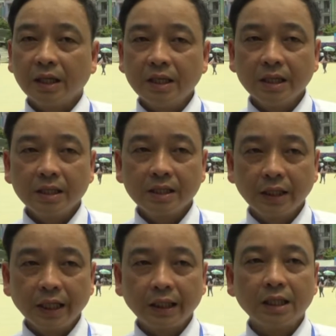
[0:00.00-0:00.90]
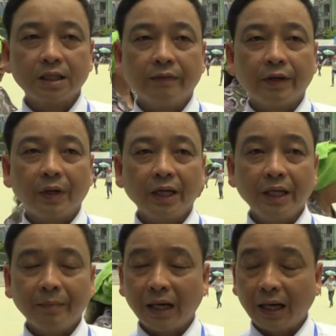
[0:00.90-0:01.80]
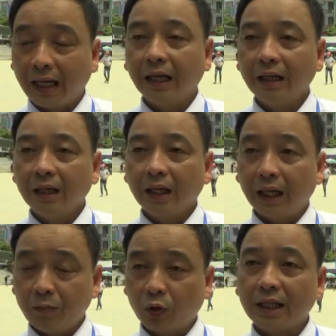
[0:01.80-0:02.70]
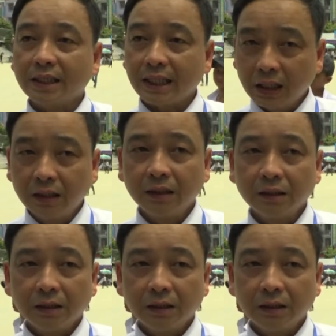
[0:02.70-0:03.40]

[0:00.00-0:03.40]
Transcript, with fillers: cái ờ, di tích lịch sử văn hóa đền Bà Hà ngày một khang trang hơn.